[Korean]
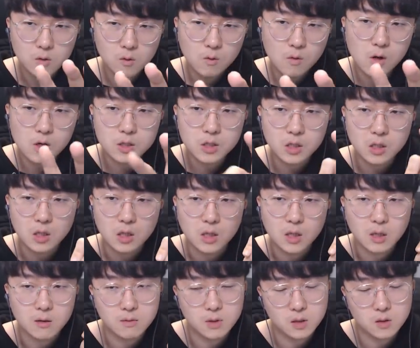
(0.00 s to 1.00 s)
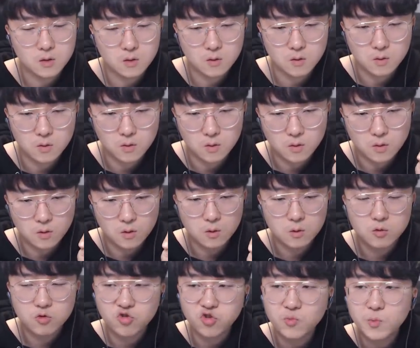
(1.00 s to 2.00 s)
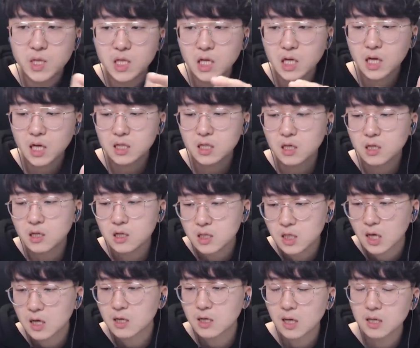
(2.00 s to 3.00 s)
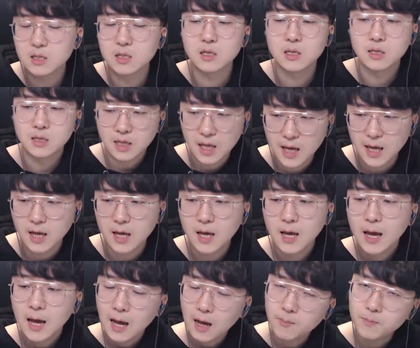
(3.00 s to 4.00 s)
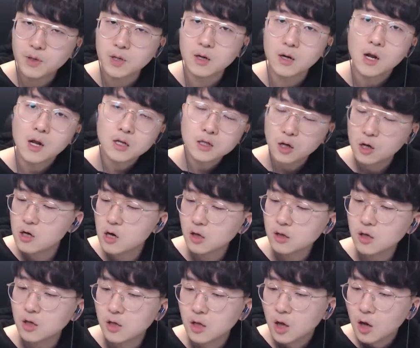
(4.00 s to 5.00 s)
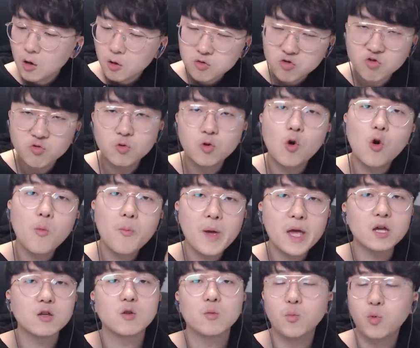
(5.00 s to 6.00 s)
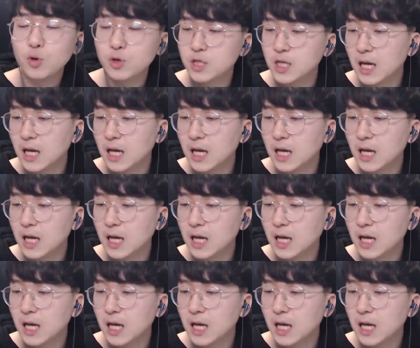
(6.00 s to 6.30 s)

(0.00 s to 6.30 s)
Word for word: 또확신이 나왔고, 주민이까지 등장을 했는데, 하필 설련은 눈, 코 빼기도 보이지